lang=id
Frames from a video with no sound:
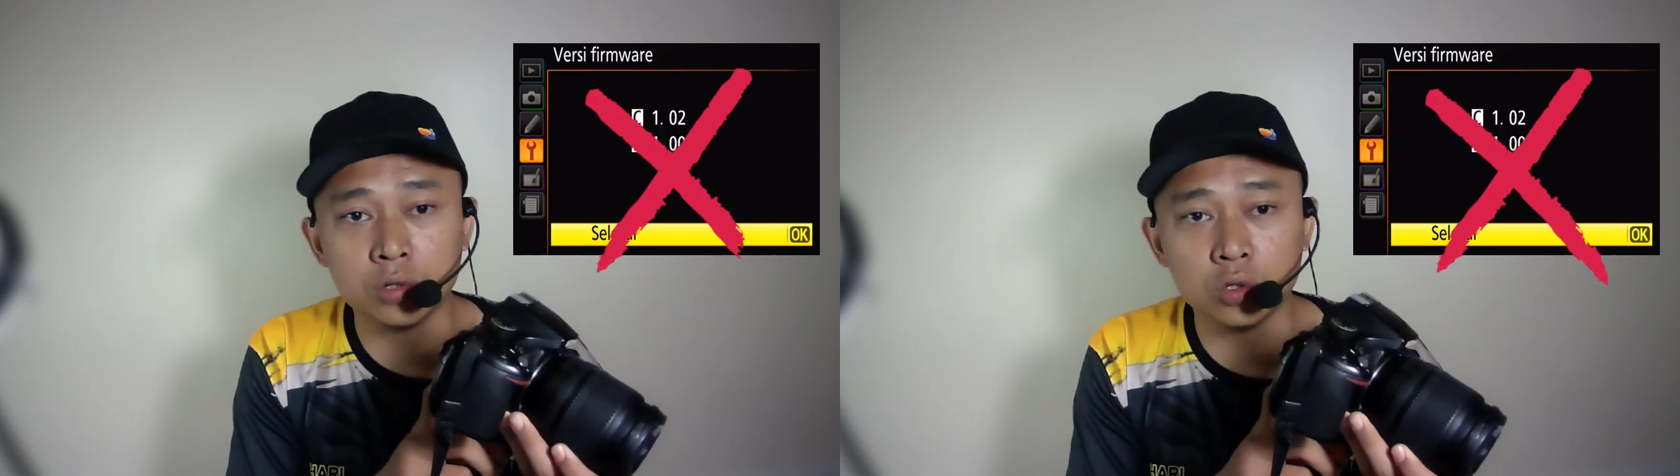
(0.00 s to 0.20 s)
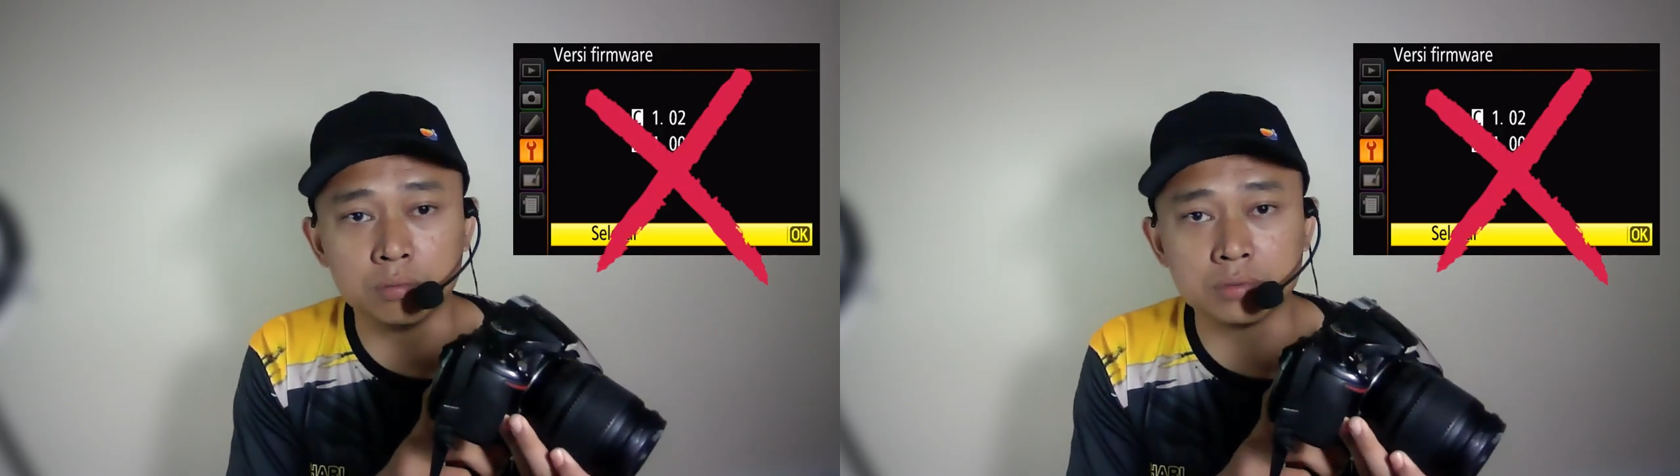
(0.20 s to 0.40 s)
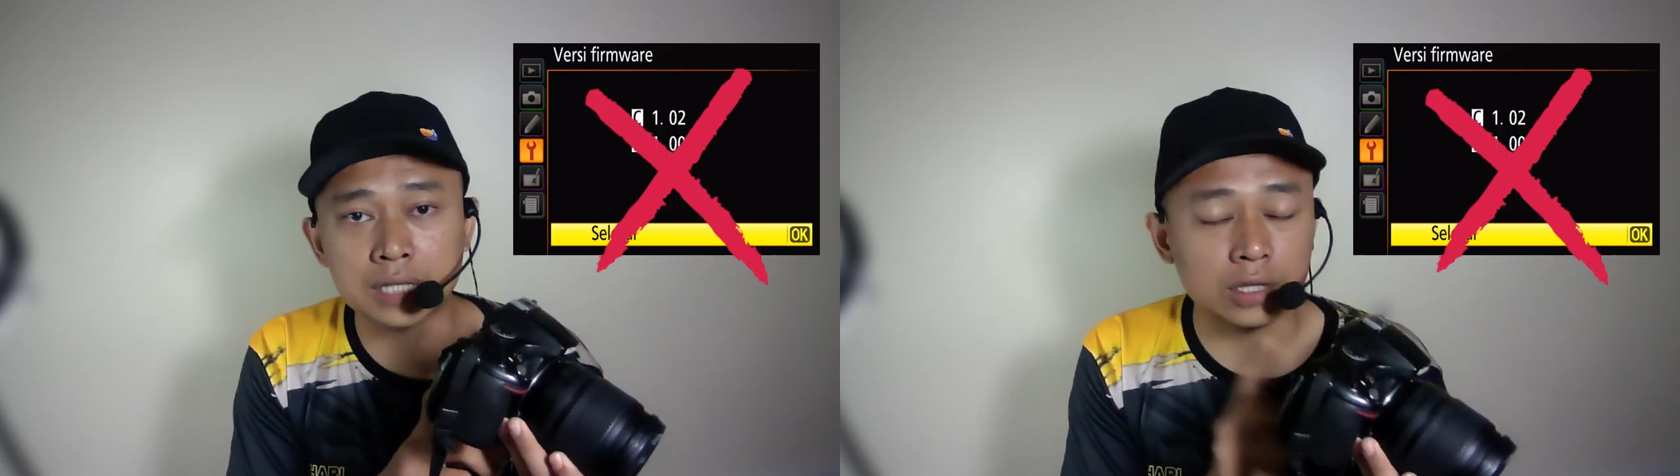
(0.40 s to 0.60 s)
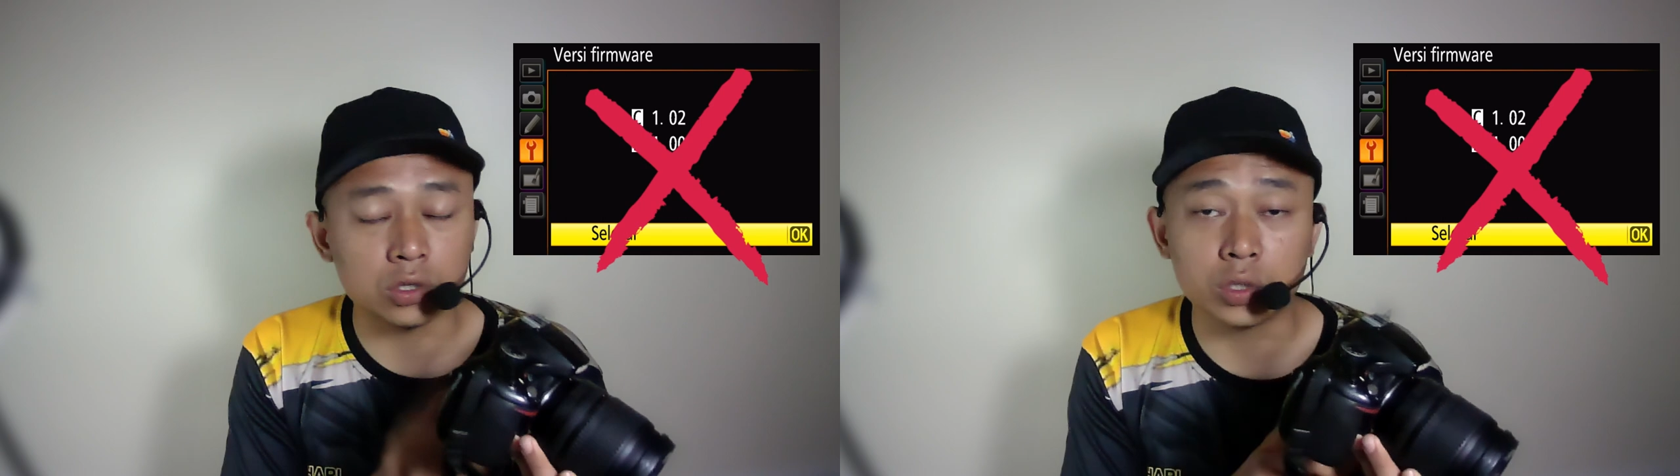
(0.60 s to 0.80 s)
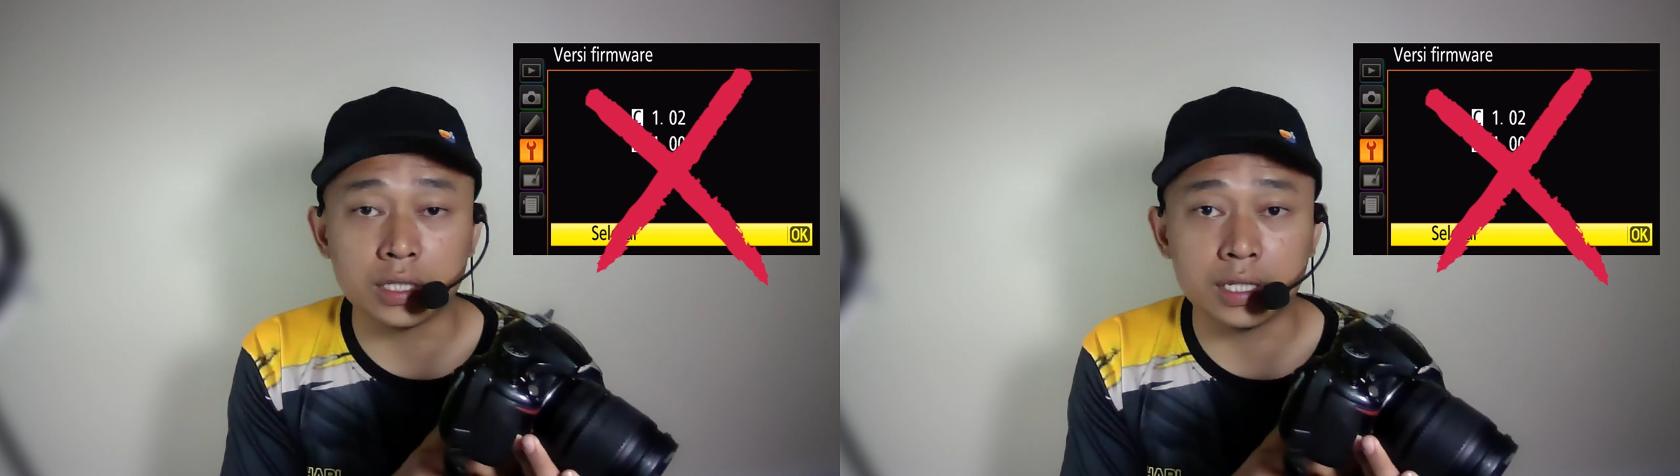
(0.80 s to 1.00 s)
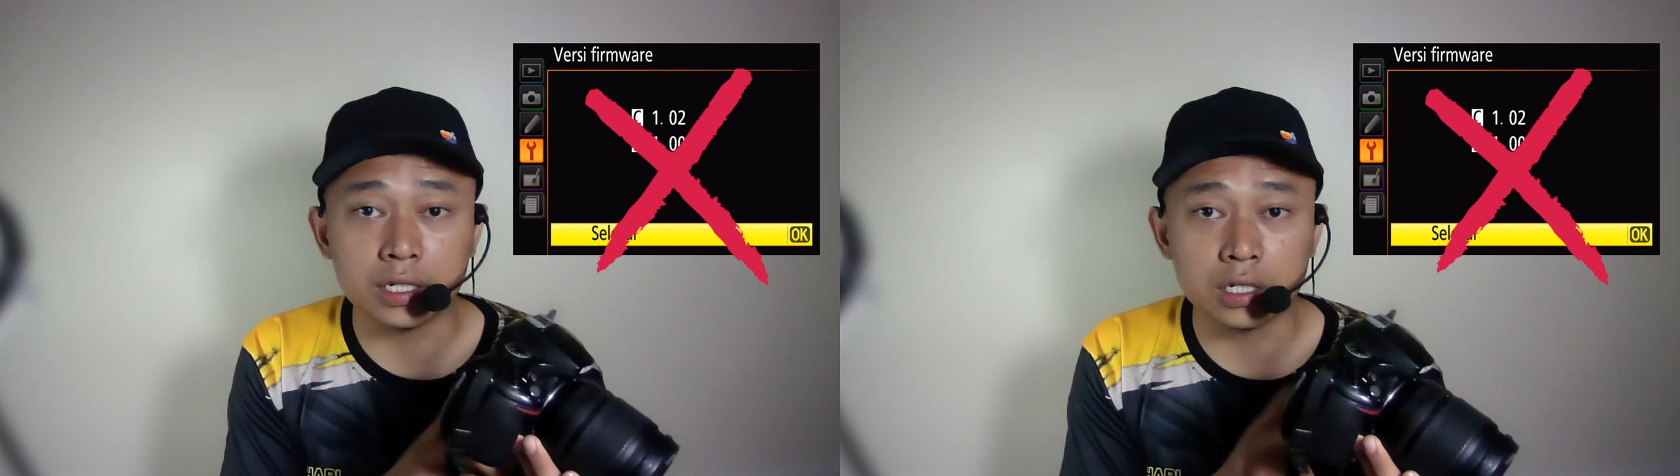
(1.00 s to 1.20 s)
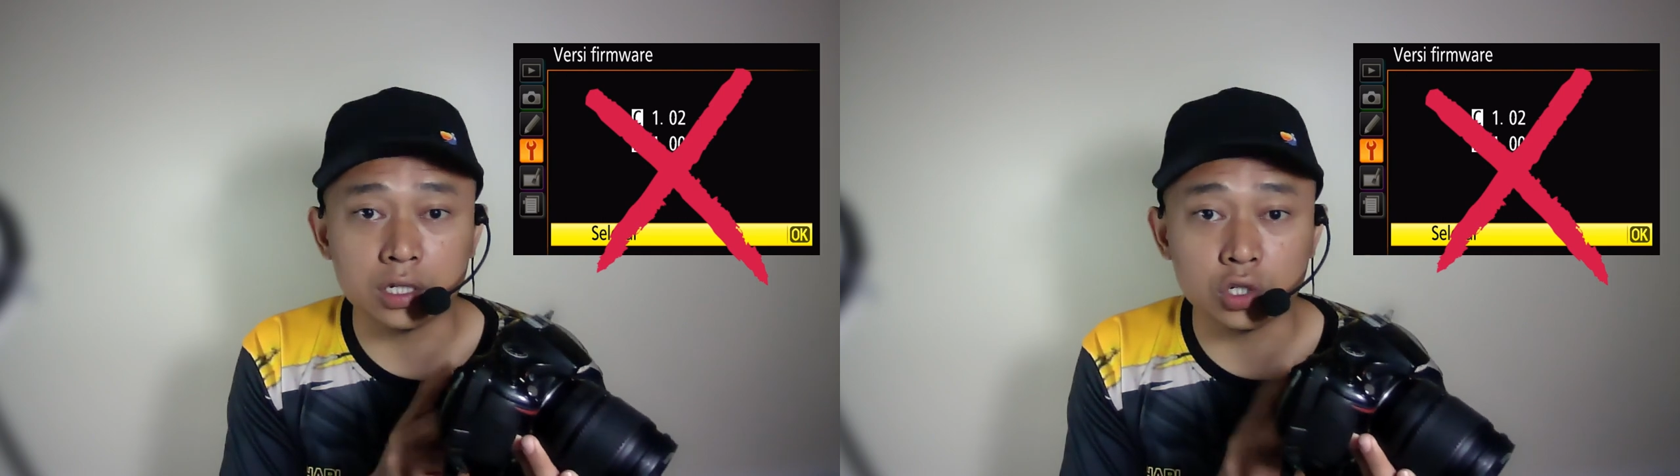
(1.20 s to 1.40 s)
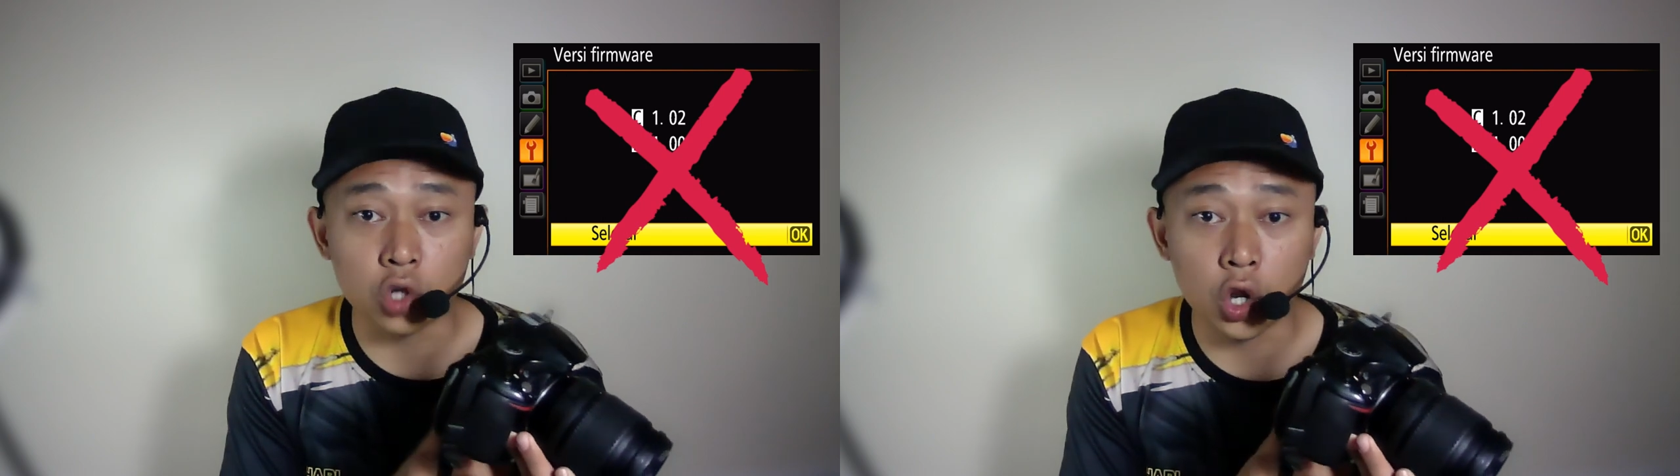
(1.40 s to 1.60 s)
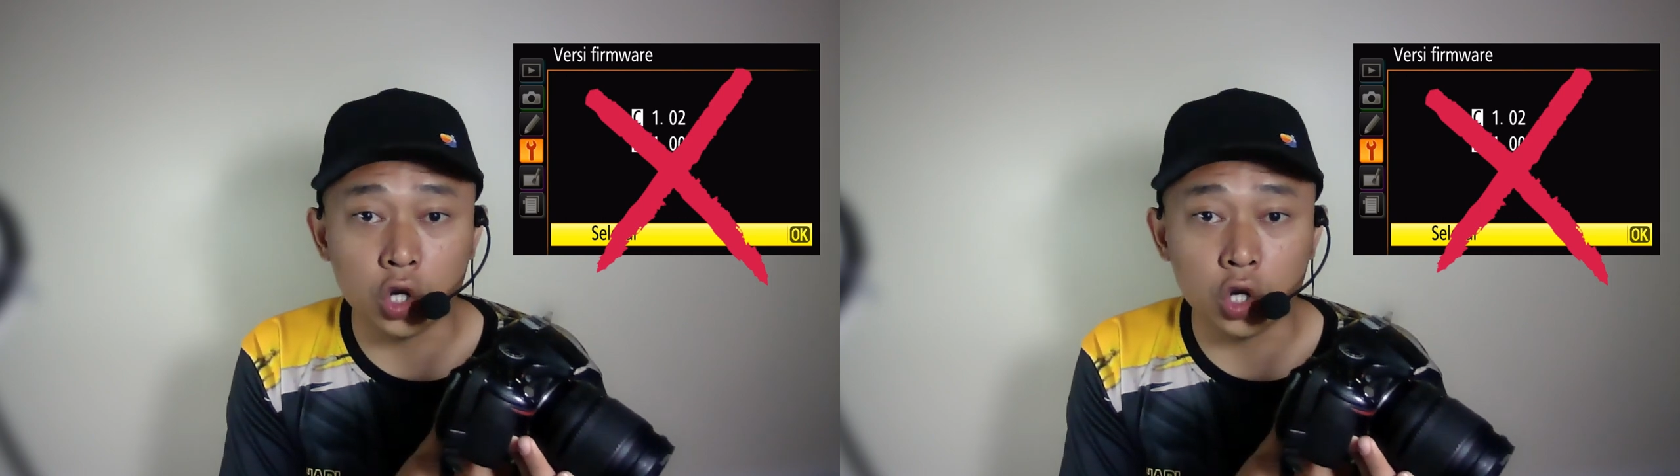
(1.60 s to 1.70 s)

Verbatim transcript: belum 1.02